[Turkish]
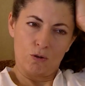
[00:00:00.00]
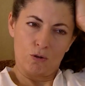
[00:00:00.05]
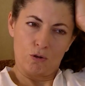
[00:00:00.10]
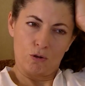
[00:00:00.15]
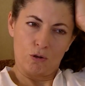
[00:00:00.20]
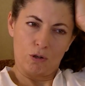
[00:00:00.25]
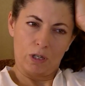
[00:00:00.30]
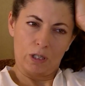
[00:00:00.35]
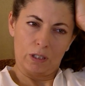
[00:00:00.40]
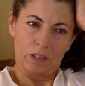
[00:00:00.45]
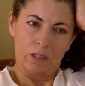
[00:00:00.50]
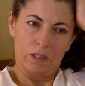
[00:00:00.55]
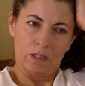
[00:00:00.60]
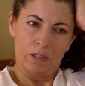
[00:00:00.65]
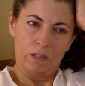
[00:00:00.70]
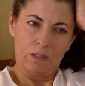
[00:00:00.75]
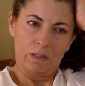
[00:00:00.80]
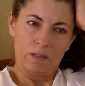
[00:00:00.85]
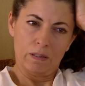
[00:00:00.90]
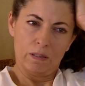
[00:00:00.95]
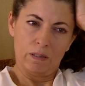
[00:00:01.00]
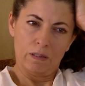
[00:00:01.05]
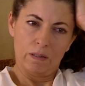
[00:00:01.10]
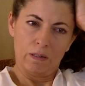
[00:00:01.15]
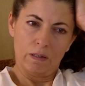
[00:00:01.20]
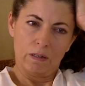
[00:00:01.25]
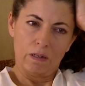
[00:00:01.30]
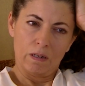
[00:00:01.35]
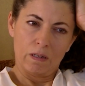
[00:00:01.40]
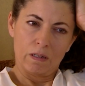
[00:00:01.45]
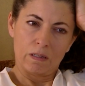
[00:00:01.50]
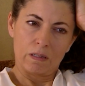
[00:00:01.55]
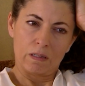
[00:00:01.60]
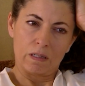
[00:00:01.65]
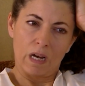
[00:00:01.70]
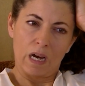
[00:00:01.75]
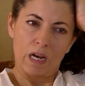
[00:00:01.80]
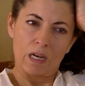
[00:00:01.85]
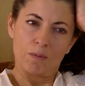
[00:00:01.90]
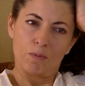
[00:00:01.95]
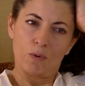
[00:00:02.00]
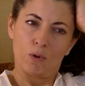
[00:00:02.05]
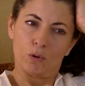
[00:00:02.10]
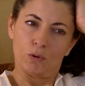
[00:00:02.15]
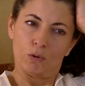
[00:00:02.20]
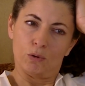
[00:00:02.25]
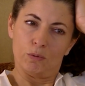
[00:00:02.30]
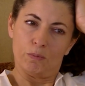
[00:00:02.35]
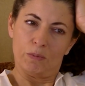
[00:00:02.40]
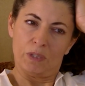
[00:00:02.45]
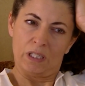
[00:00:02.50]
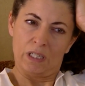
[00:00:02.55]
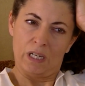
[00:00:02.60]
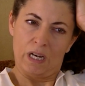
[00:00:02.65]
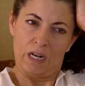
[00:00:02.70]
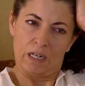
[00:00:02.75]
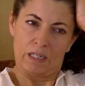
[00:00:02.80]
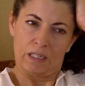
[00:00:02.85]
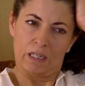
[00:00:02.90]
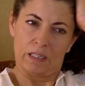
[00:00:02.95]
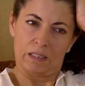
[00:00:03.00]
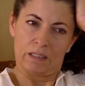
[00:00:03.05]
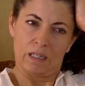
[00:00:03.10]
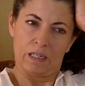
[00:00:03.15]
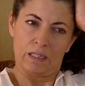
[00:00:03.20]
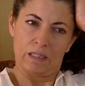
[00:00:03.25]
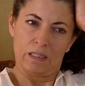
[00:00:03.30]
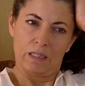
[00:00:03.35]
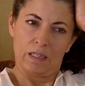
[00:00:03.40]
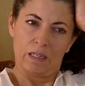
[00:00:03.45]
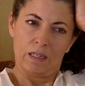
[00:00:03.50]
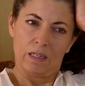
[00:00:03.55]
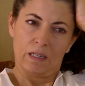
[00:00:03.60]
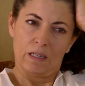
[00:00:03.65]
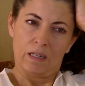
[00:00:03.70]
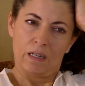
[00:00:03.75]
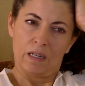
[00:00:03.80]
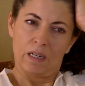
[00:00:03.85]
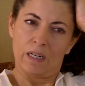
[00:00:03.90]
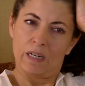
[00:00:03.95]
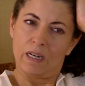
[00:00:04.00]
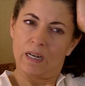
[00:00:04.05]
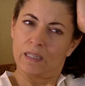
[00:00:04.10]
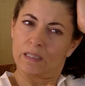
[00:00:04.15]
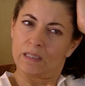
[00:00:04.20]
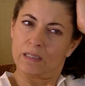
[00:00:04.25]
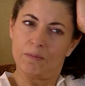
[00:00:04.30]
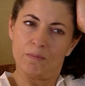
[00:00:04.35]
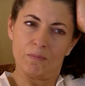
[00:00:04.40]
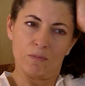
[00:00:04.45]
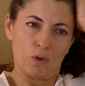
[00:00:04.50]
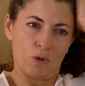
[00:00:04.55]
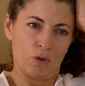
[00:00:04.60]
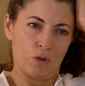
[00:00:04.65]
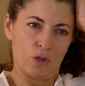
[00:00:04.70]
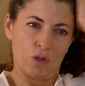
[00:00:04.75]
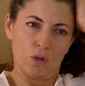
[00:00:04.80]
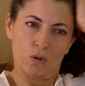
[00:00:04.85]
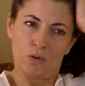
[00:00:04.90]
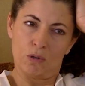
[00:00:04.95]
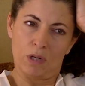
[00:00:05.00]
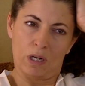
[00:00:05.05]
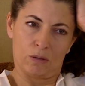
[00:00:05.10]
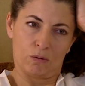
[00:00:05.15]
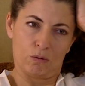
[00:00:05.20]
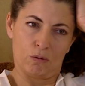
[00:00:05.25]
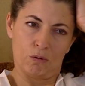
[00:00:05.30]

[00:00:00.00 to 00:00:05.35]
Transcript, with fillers: küçük kadının sahip olduğum iki erkekten hayatım boyunca uzak